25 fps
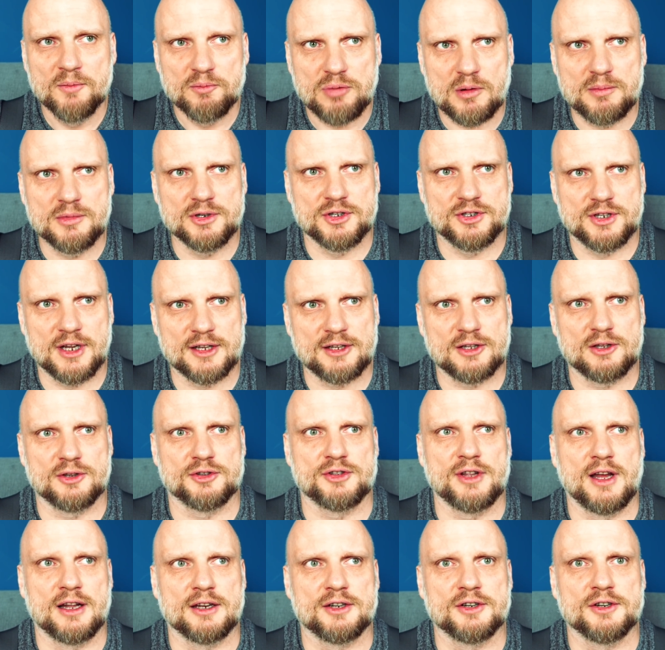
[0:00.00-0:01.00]
Pomyślcie, co to
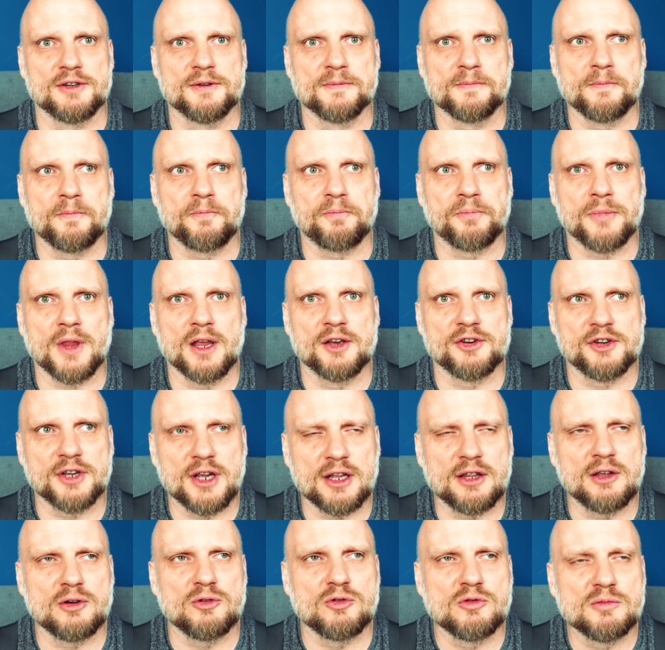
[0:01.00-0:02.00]
znaczy? Że
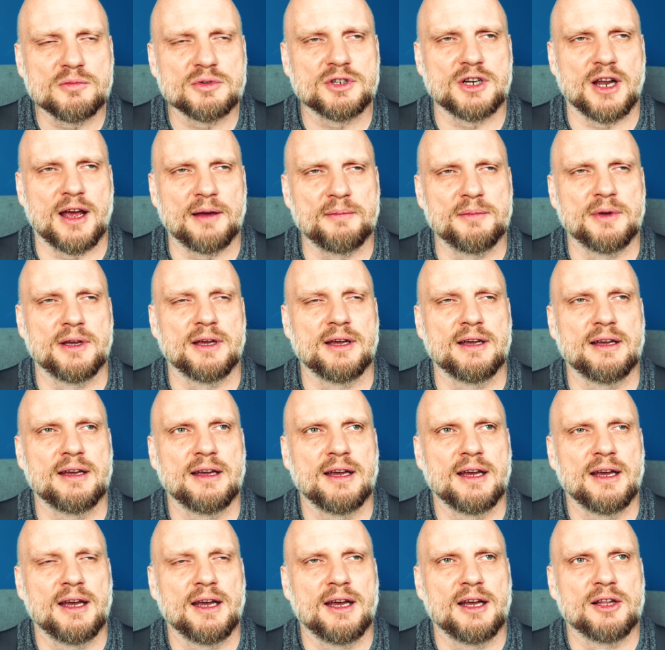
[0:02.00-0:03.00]
kiedy umrzemy,
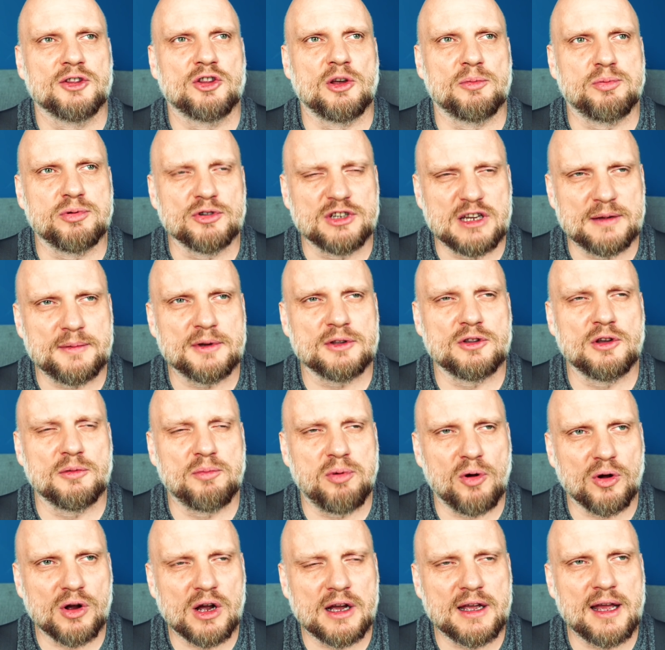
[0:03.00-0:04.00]
to pójdziemy do
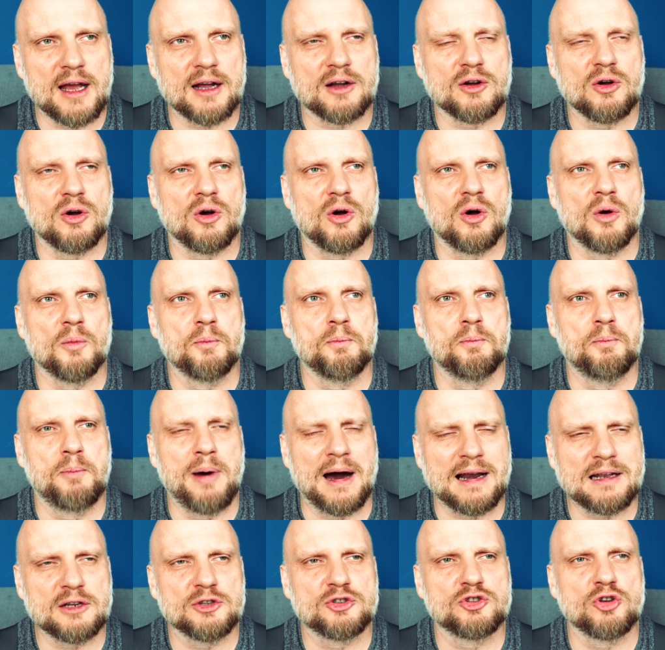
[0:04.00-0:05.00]
Boga jako
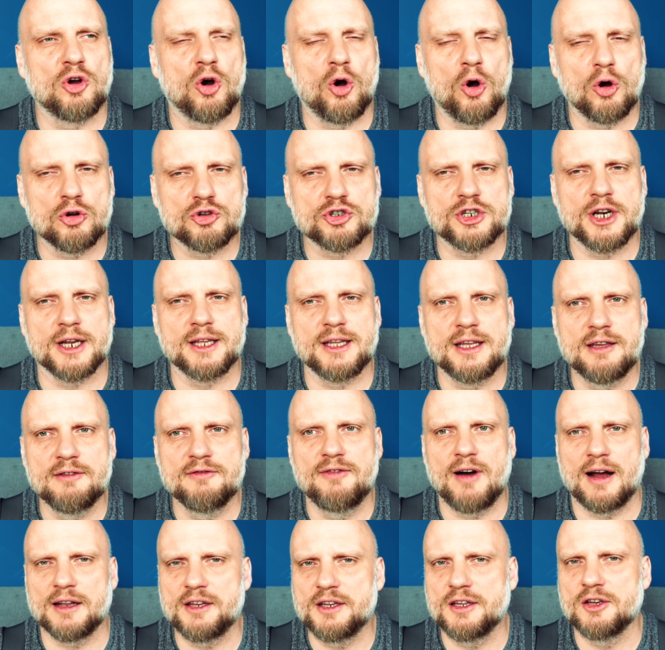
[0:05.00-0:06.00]
bardzo
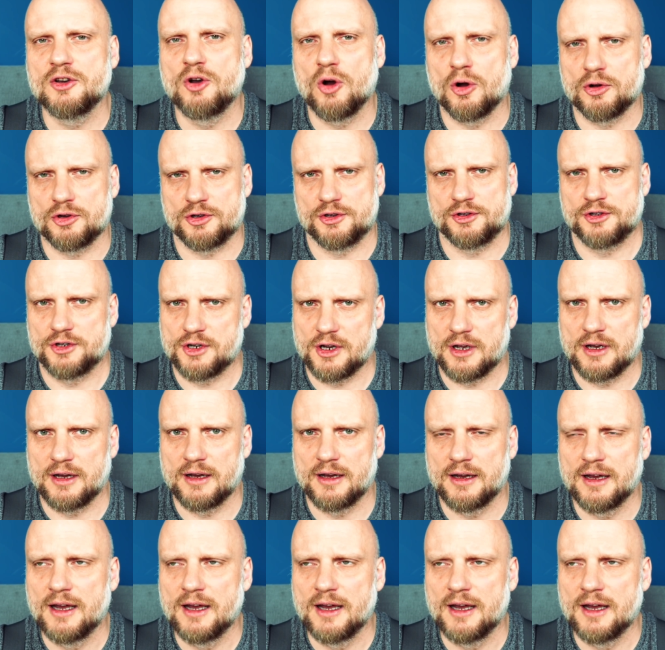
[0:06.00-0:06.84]
oczekiwani goście.